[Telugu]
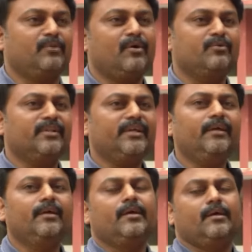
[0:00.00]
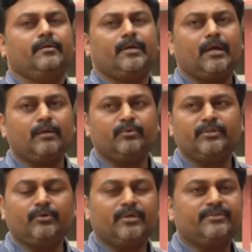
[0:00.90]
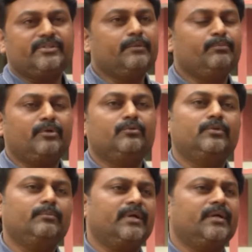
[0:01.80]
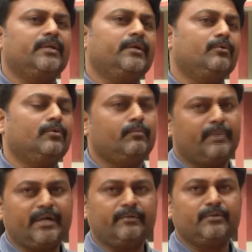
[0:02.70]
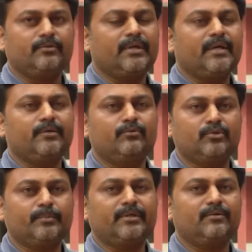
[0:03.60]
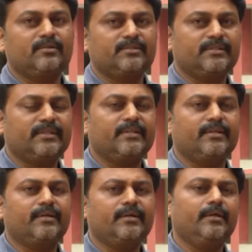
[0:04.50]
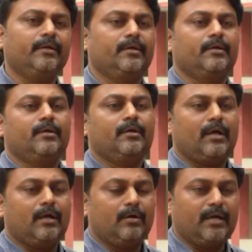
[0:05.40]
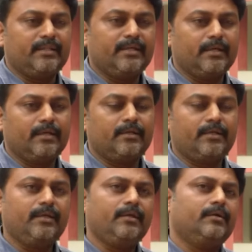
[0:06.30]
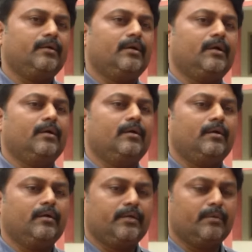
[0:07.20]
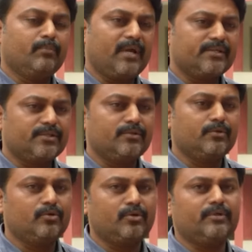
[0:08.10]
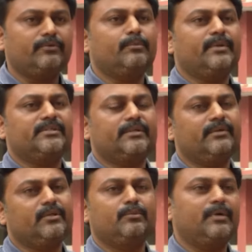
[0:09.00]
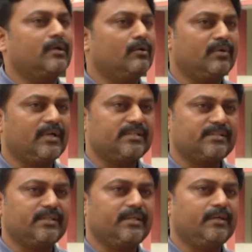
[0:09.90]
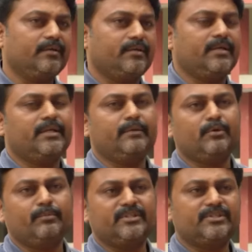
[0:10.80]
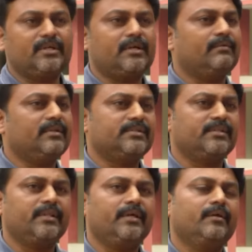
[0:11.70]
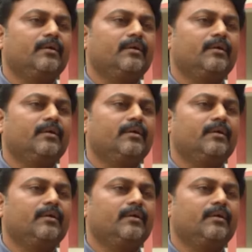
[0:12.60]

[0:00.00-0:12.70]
బాగుంది కాకపోతే ఒక విషయం ప్రభుత్వం కానీ ఇంకొకరు బయట వ్యక్తులు కానీ గుర్తుపెట్టుకోవాల్సింది ఏంటంటే అధికారికి ఎంప్లాయీస్ అందరూ ట్వంటీ ఫోర్ బై సెవెన్ అందుబాటులో ఉండాల్సిందే ఏ టైంకు పిలిచినా రావాల్సిందే